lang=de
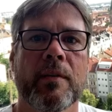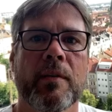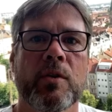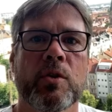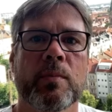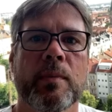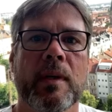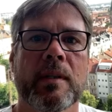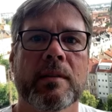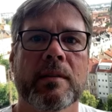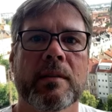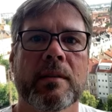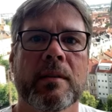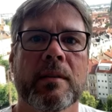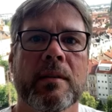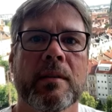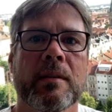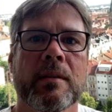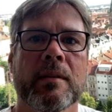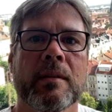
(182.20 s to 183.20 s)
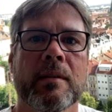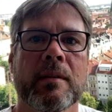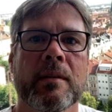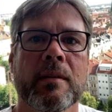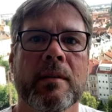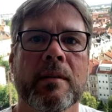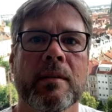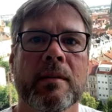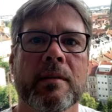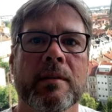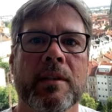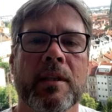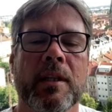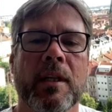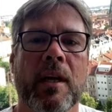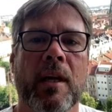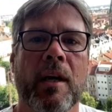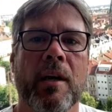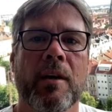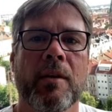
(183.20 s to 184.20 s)
Schwarz.
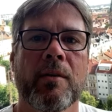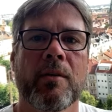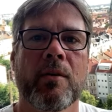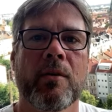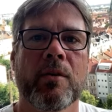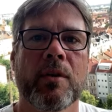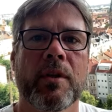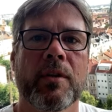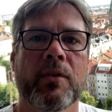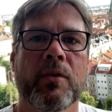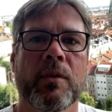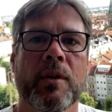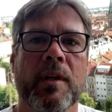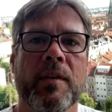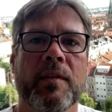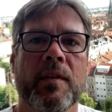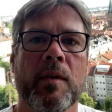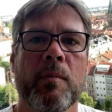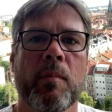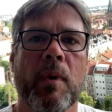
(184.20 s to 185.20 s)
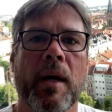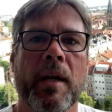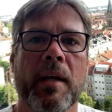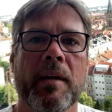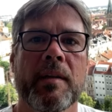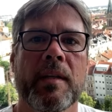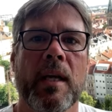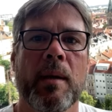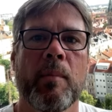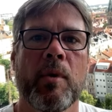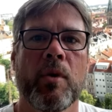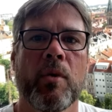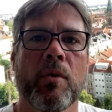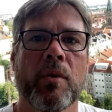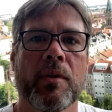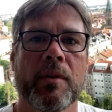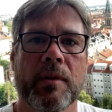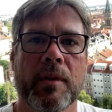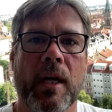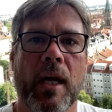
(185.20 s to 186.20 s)
Sicherheit und Gesundheit sind meine Themen und
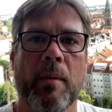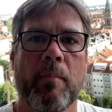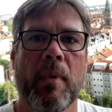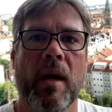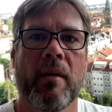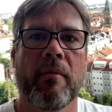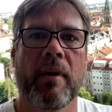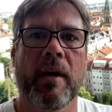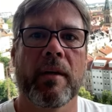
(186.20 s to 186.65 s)
dein Mehrwert.